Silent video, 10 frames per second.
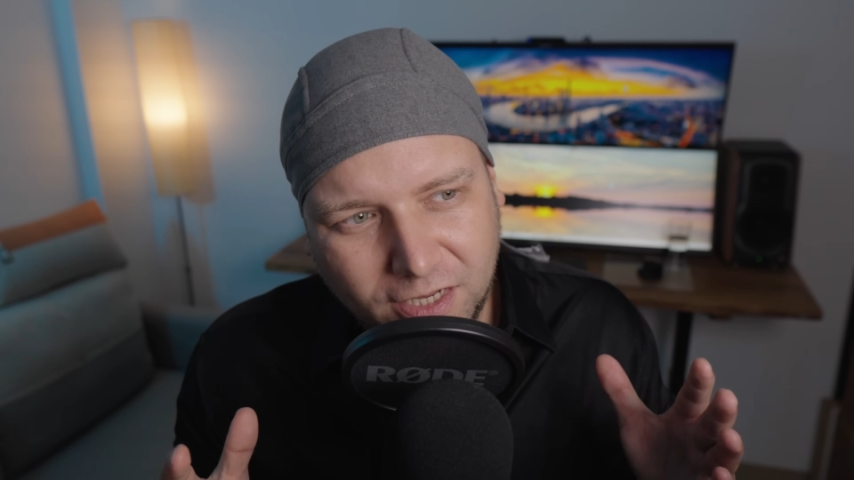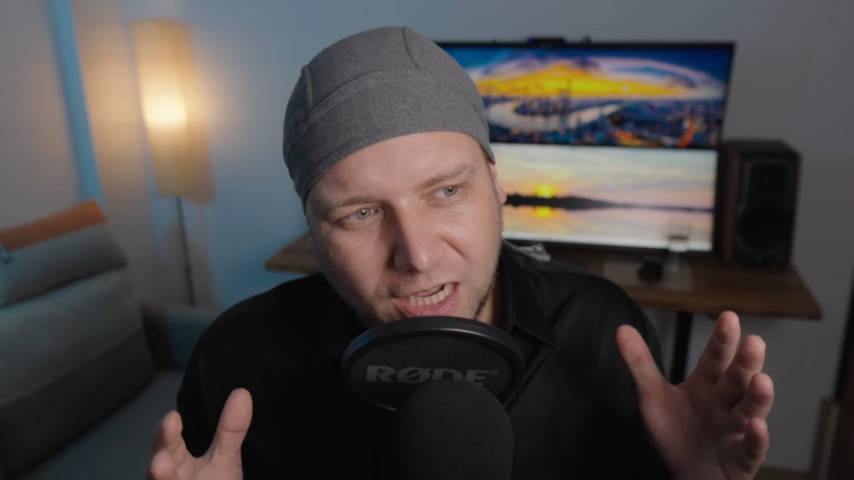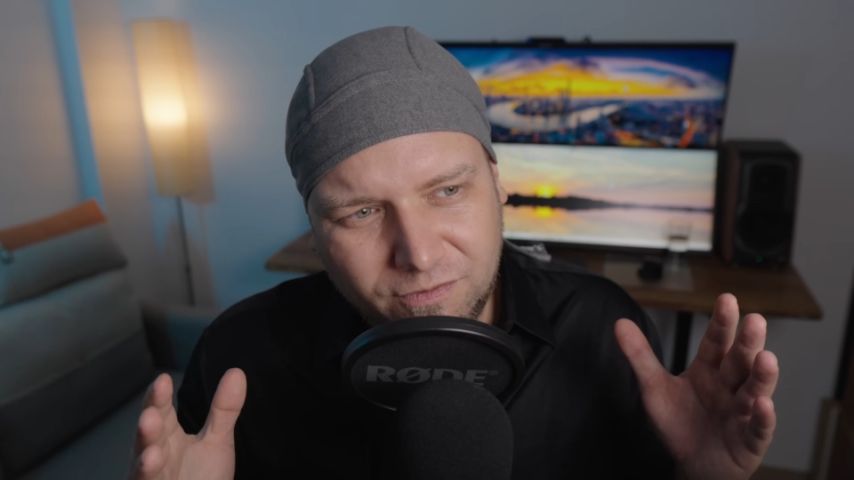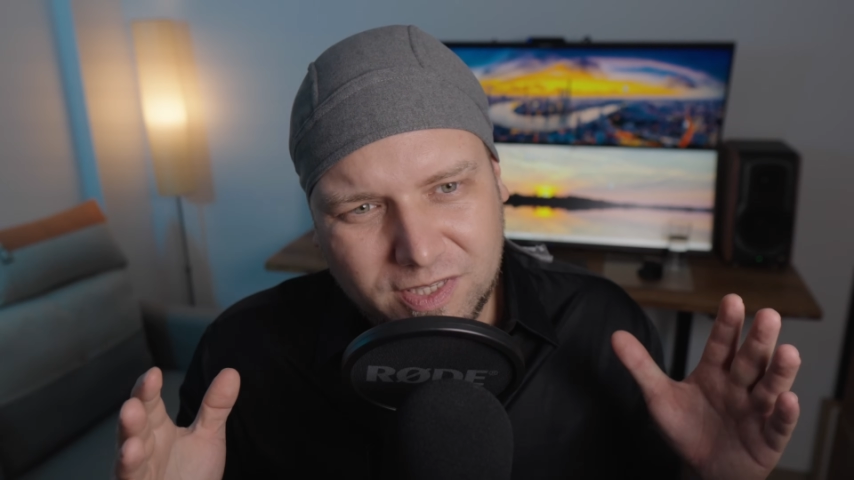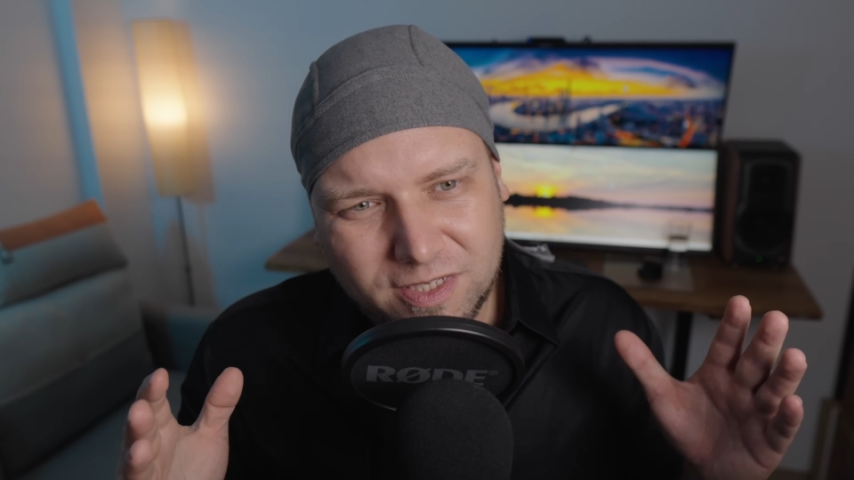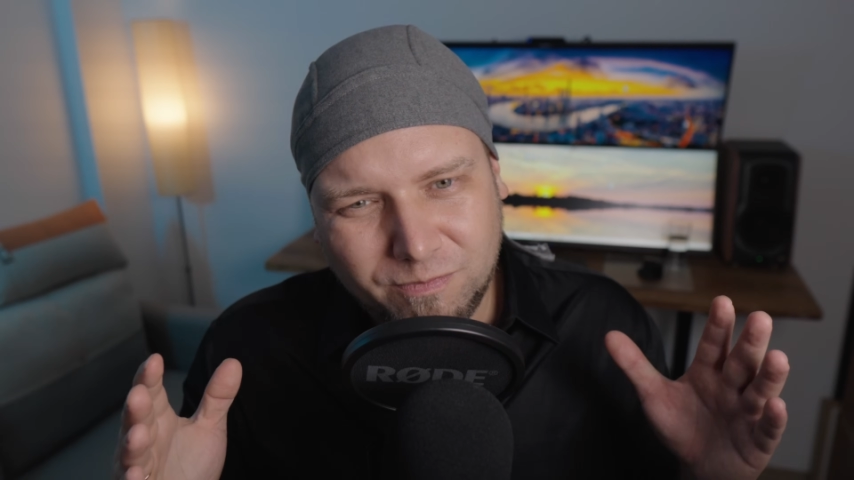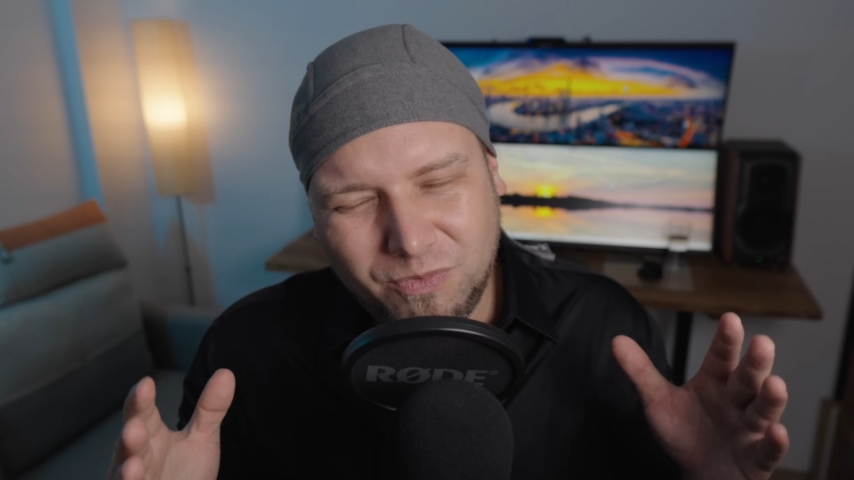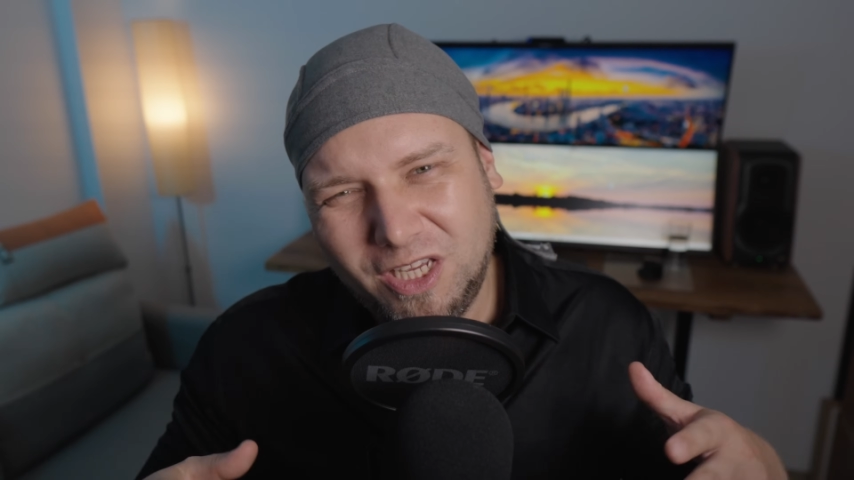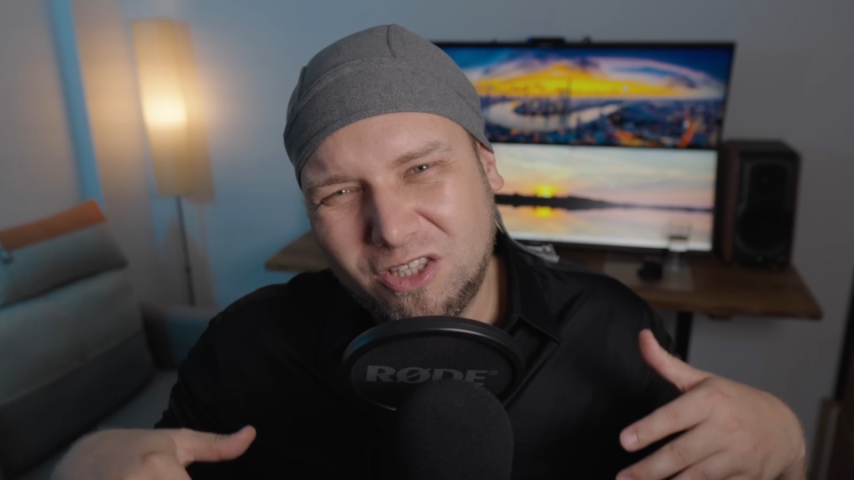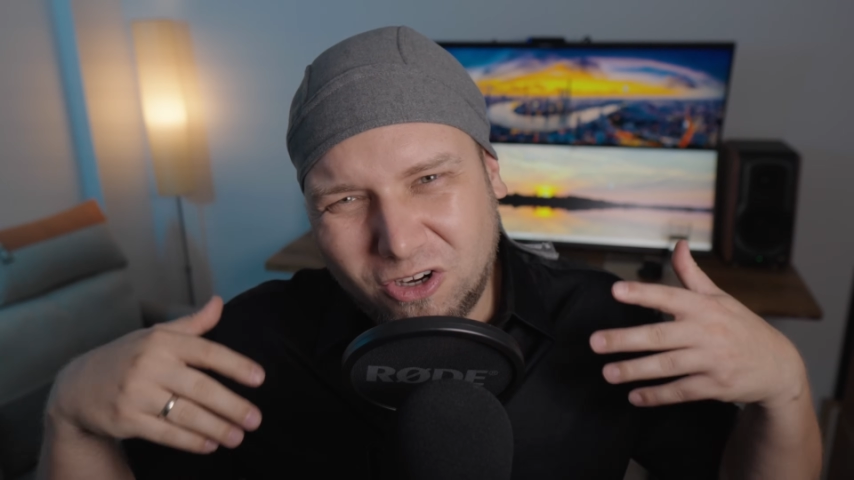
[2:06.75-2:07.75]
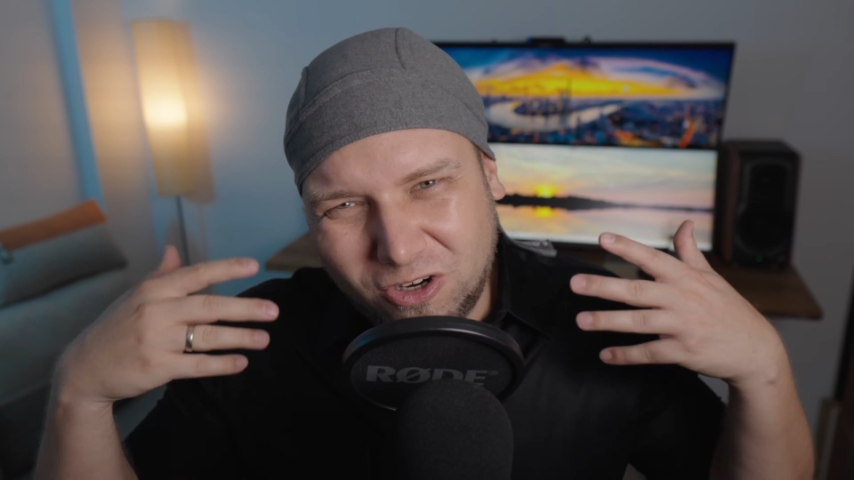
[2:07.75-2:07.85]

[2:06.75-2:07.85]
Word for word: a więc nie do